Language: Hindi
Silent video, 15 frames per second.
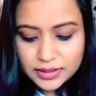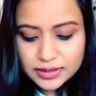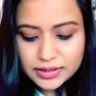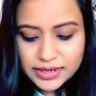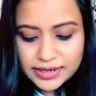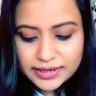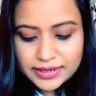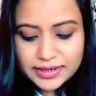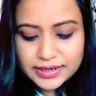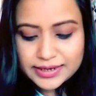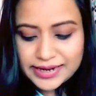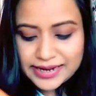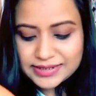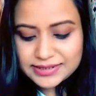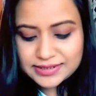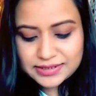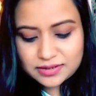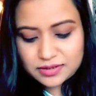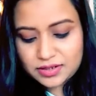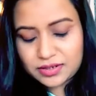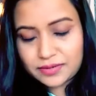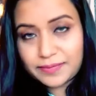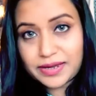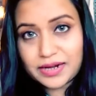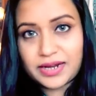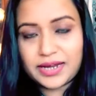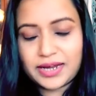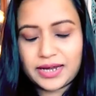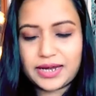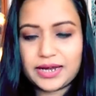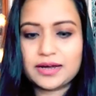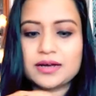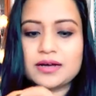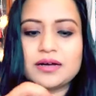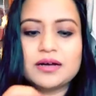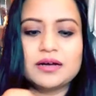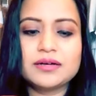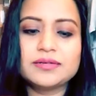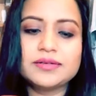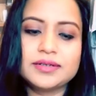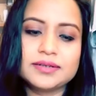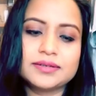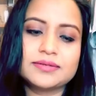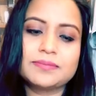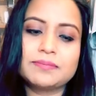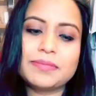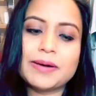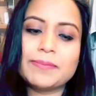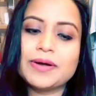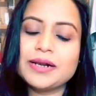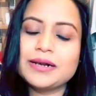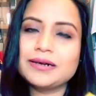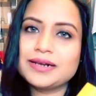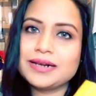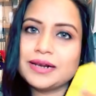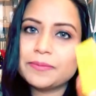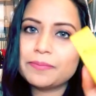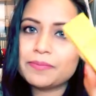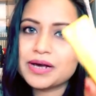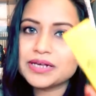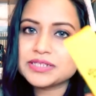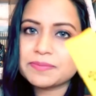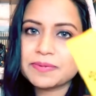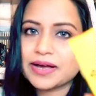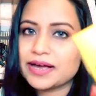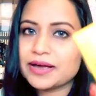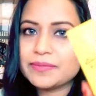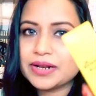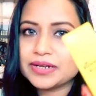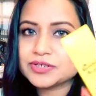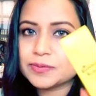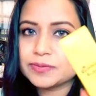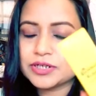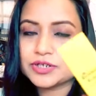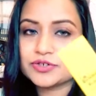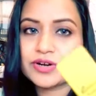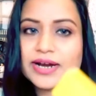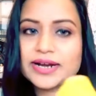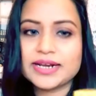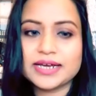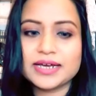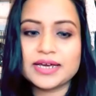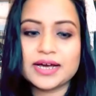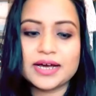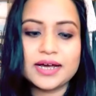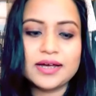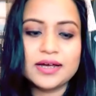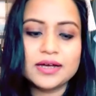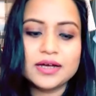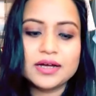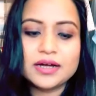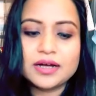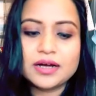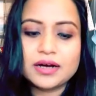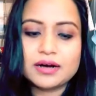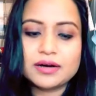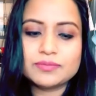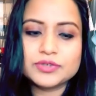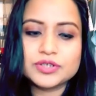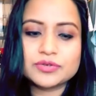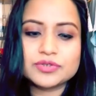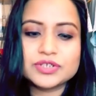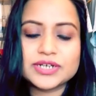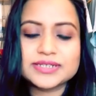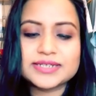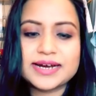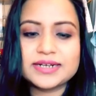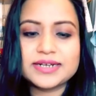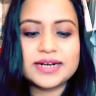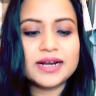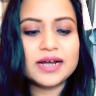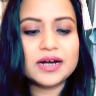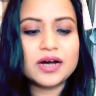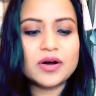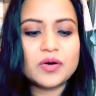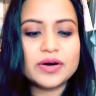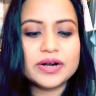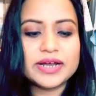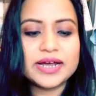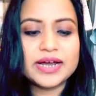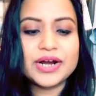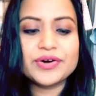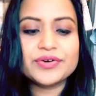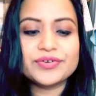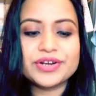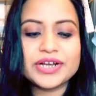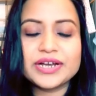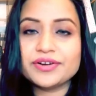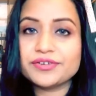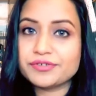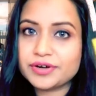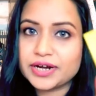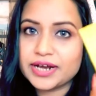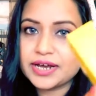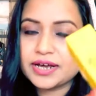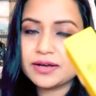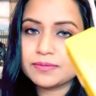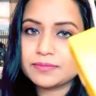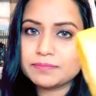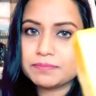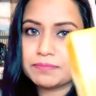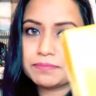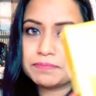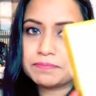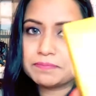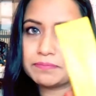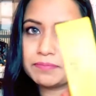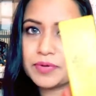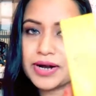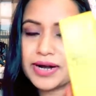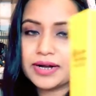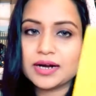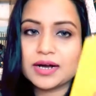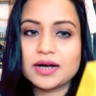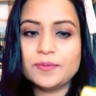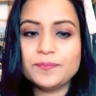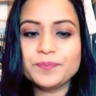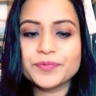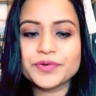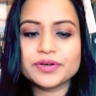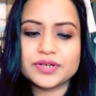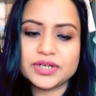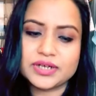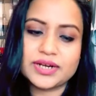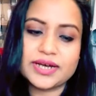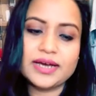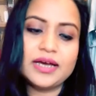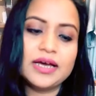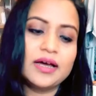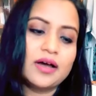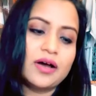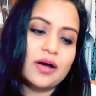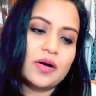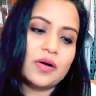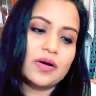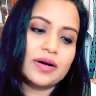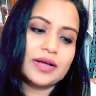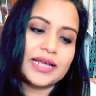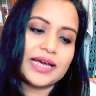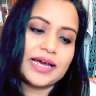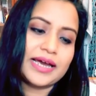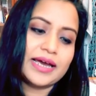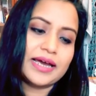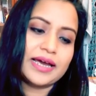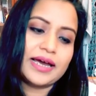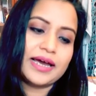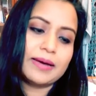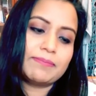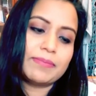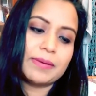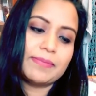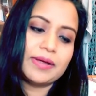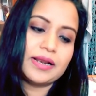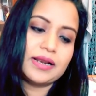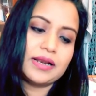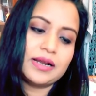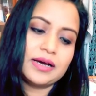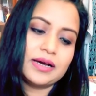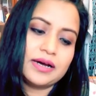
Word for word: देन नेक्स्ट uh, uh, मैंने एक बबल लिप मास्क मंगाया मैंने इसको अभी तक ट्राई नहीं किया है uh, मुझे कुछ एक्साइटिंग लगा और ये री रे ब्रांड का री रे और ये है बबल